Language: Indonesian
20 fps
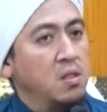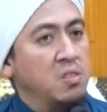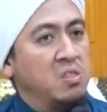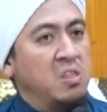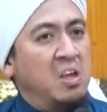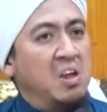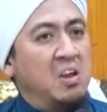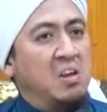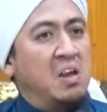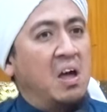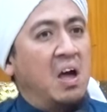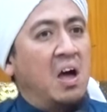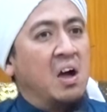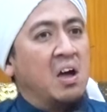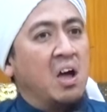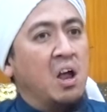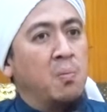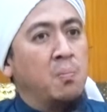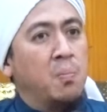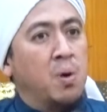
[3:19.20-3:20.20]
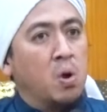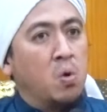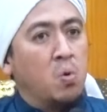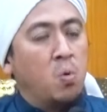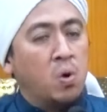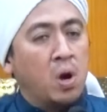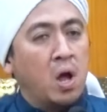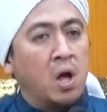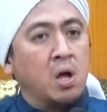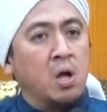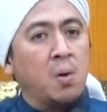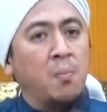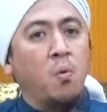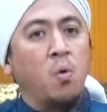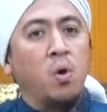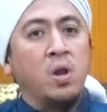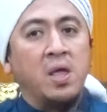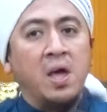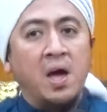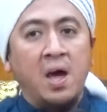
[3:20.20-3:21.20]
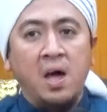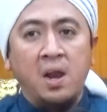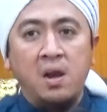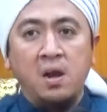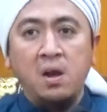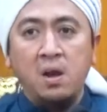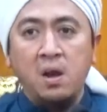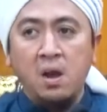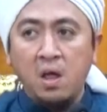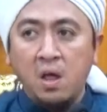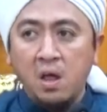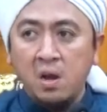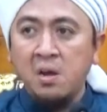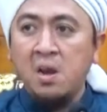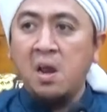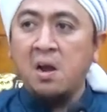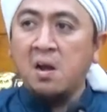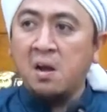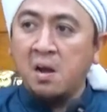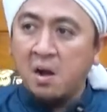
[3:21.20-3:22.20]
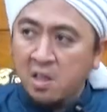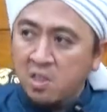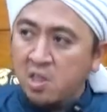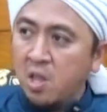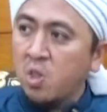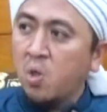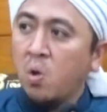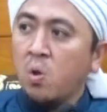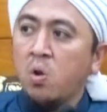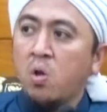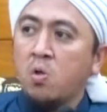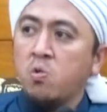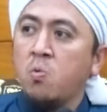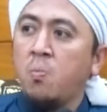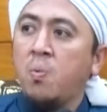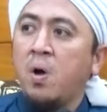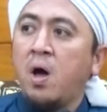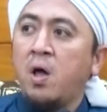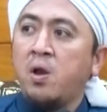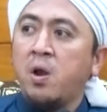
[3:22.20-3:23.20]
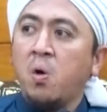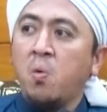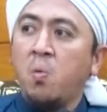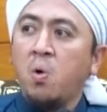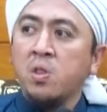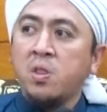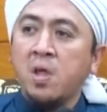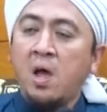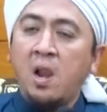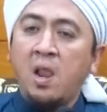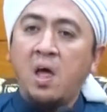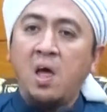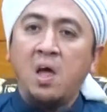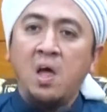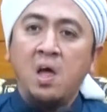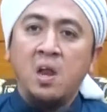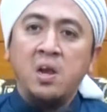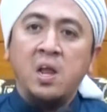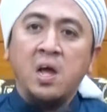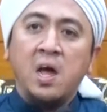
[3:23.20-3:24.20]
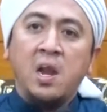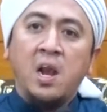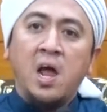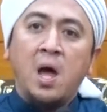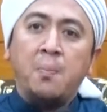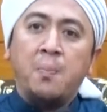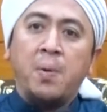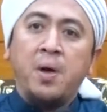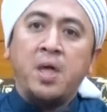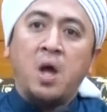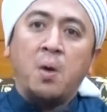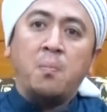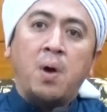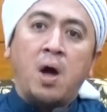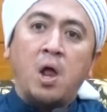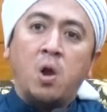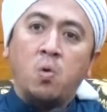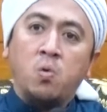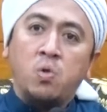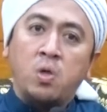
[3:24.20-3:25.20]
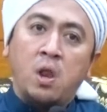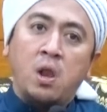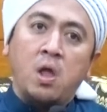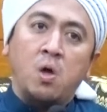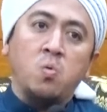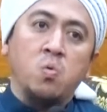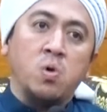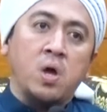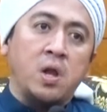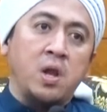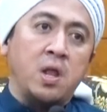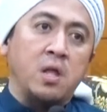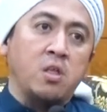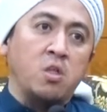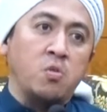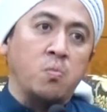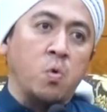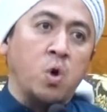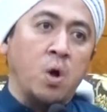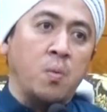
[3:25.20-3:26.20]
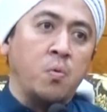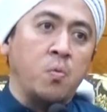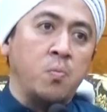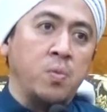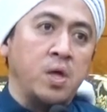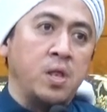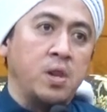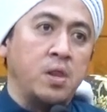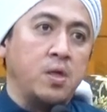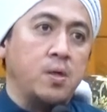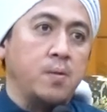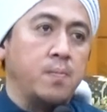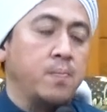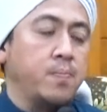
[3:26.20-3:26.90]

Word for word: Tidak akan berkurang kemuliaan dan derajat Allah Subhanahu wa taala dengan apa yang makhluknya lakukan di atas muka bumi ini.